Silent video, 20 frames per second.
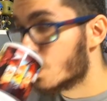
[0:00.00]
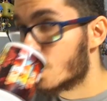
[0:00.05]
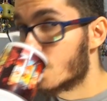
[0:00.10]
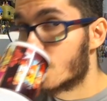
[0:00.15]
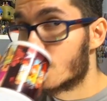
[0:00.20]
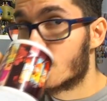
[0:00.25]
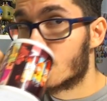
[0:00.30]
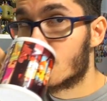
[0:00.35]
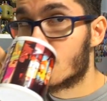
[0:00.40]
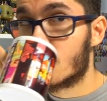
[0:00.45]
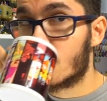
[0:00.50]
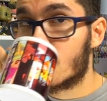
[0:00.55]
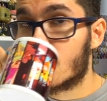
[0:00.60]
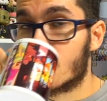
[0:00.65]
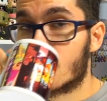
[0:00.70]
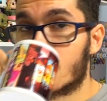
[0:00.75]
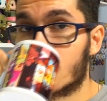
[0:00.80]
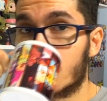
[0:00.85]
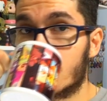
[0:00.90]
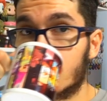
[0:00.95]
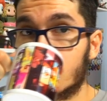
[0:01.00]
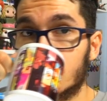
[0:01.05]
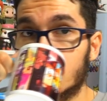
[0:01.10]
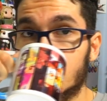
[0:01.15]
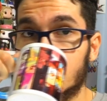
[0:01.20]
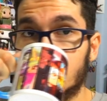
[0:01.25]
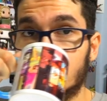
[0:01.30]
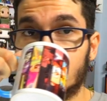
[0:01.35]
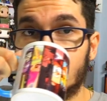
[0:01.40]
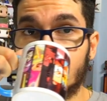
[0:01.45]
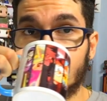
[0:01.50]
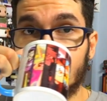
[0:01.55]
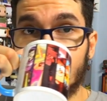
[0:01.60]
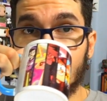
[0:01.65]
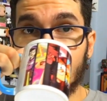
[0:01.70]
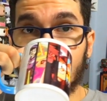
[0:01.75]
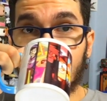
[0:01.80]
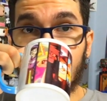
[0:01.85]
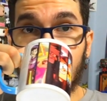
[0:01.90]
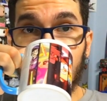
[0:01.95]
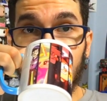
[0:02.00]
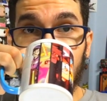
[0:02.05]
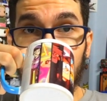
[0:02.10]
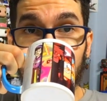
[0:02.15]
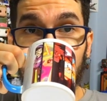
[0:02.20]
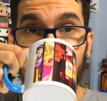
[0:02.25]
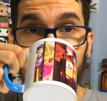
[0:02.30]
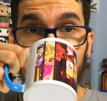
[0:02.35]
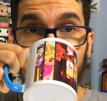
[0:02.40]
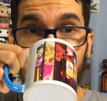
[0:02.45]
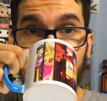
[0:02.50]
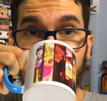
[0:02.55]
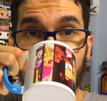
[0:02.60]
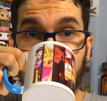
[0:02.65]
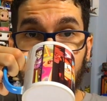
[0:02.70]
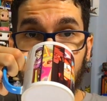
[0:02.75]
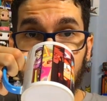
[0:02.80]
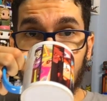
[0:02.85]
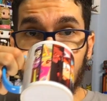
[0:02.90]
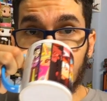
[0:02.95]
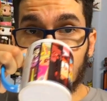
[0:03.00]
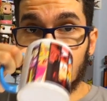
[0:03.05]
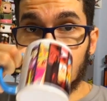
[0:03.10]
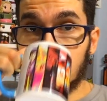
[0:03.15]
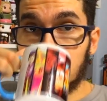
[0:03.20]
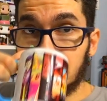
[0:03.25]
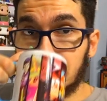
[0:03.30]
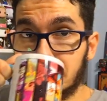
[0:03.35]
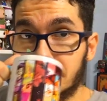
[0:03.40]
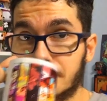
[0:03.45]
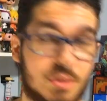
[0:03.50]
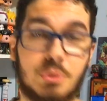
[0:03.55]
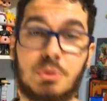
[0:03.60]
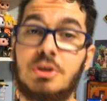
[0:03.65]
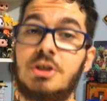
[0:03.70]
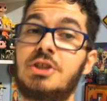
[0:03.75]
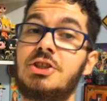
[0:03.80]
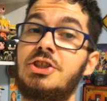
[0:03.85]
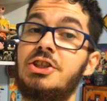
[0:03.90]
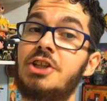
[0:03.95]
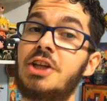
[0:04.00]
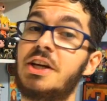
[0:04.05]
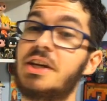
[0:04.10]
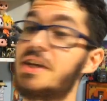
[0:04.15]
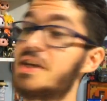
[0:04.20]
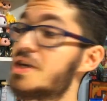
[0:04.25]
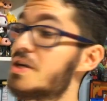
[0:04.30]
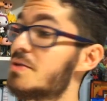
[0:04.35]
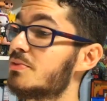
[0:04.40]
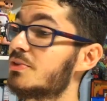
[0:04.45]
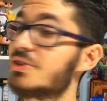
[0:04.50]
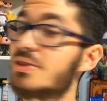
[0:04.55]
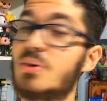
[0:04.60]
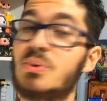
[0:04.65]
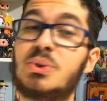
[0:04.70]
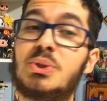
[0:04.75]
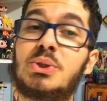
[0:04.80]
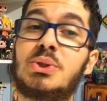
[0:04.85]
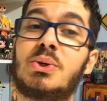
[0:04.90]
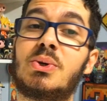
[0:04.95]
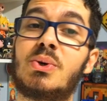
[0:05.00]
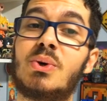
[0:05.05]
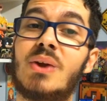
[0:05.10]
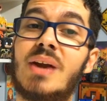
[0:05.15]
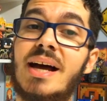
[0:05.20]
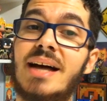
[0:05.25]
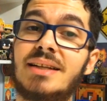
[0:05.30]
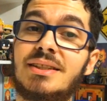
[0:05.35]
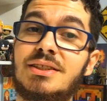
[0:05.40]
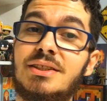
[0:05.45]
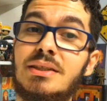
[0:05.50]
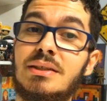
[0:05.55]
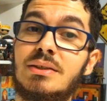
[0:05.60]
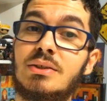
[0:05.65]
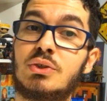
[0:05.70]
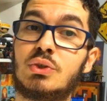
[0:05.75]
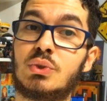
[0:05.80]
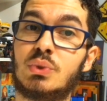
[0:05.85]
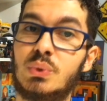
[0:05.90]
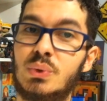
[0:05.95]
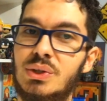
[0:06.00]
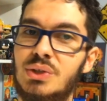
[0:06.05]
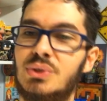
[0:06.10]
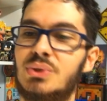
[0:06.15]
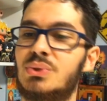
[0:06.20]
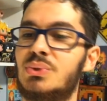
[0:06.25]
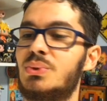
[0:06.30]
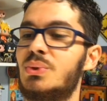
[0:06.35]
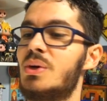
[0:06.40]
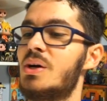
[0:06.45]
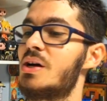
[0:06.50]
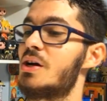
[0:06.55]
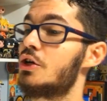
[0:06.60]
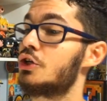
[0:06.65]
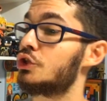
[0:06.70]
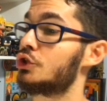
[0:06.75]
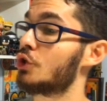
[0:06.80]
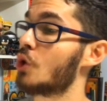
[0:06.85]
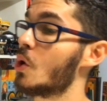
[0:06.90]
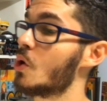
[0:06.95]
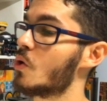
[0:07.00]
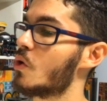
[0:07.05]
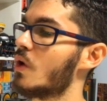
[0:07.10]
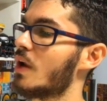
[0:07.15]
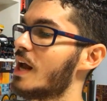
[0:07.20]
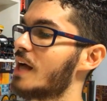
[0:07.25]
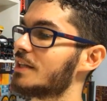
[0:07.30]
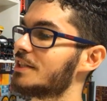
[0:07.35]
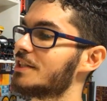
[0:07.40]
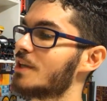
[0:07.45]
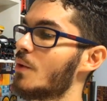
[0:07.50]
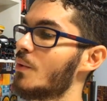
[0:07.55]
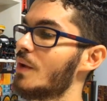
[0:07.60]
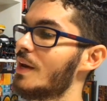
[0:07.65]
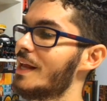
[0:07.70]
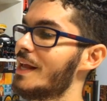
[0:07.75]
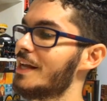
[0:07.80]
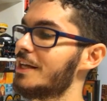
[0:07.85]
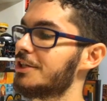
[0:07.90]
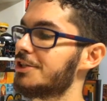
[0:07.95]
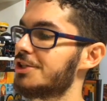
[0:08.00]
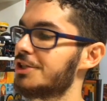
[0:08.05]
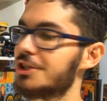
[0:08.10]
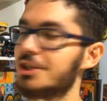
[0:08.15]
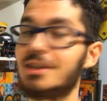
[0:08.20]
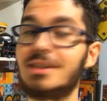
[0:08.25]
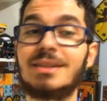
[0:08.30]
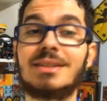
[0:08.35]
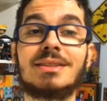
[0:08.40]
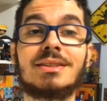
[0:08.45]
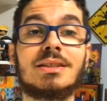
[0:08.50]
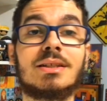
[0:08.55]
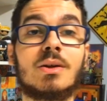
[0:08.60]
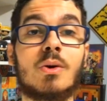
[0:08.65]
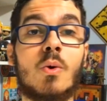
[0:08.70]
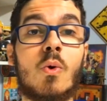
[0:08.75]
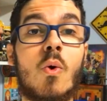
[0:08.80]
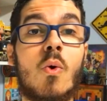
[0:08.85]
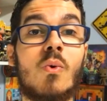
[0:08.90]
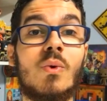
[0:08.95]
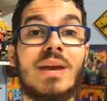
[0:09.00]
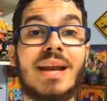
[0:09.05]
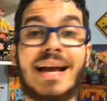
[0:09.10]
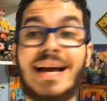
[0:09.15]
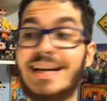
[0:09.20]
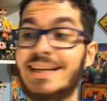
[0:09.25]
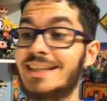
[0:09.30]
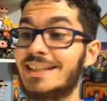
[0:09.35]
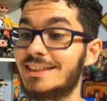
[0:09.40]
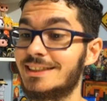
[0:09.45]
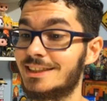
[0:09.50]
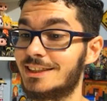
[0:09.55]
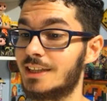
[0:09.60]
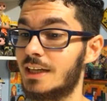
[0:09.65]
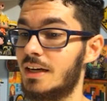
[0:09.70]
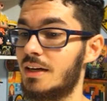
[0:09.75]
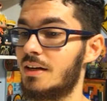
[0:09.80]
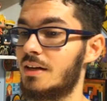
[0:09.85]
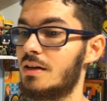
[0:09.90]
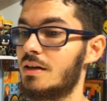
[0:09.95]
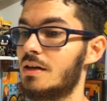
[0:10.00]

olha, água mineral, água mineral, água mineral. Chegamos ao chocolate suíço. Chocolate ao leite com laranja.